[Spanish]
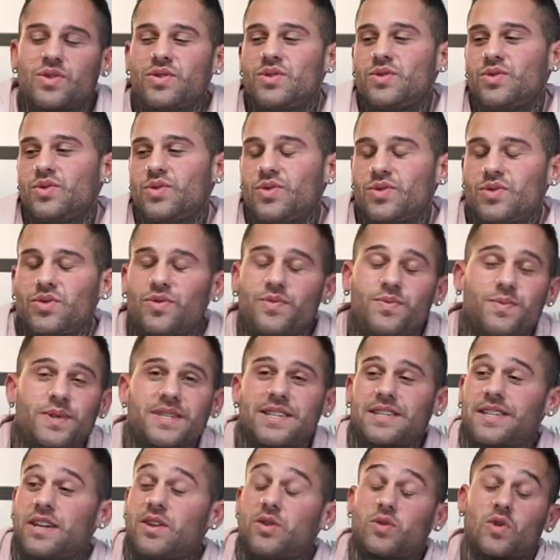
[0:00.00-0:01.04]
en YouTube, me está
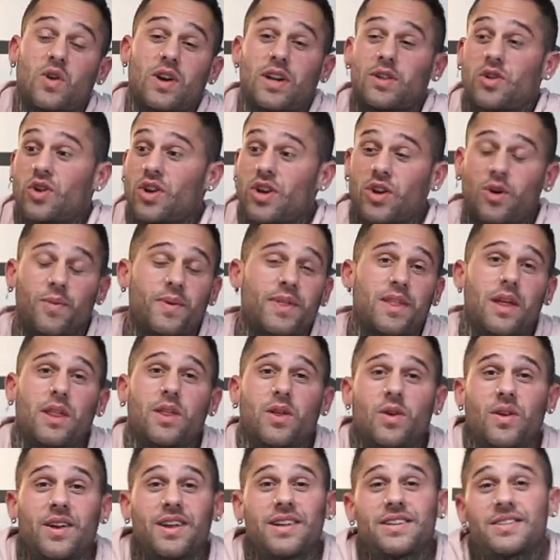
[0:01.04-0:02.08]
saliendo todo el rato en
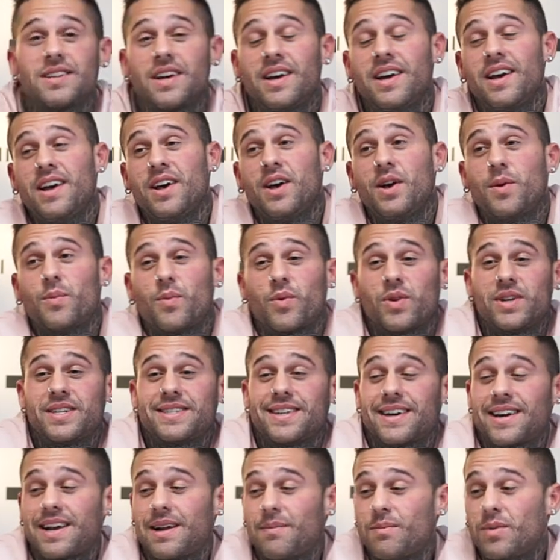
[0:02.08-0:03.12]
recomendaciones, por
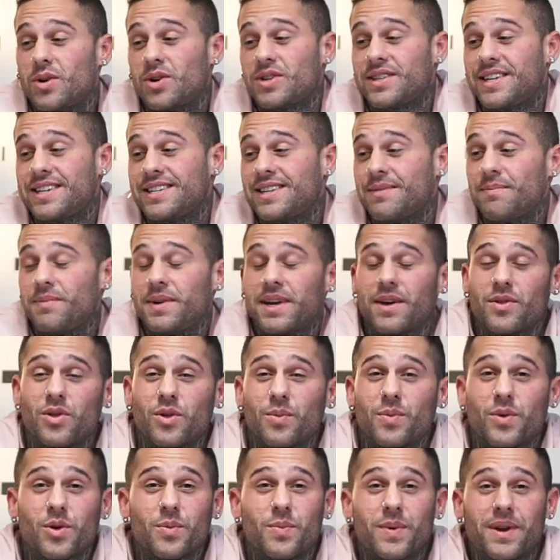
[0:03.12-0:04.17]
Instagram me lo estáis enviando
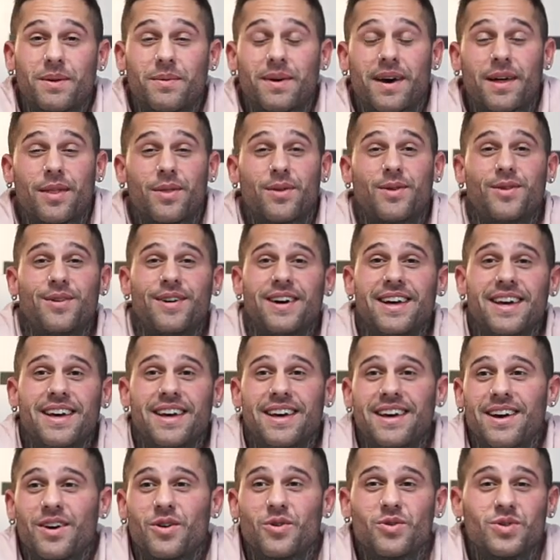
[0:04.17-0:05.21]
por privado
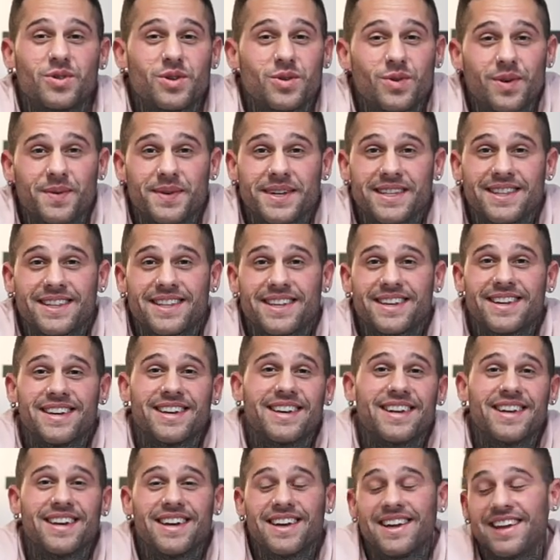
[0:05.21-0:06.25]
continuamente
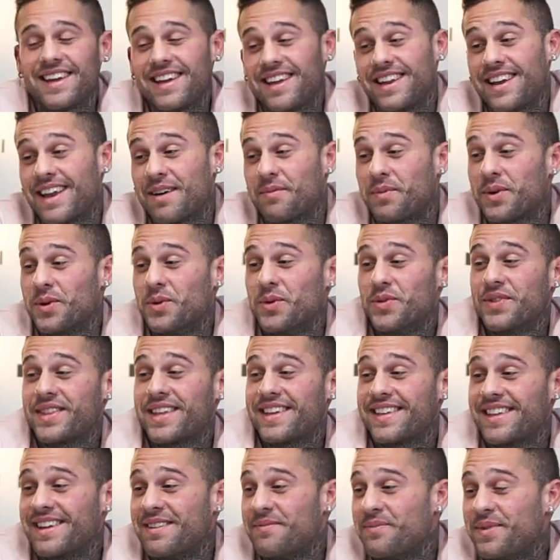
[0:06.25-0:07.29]
y la pregunta
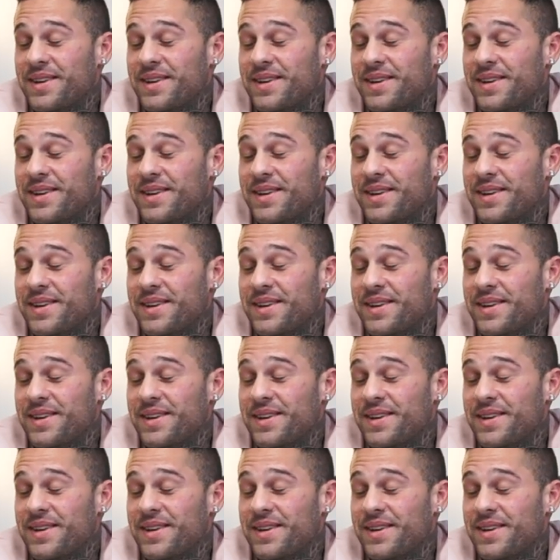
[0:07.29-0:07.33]
del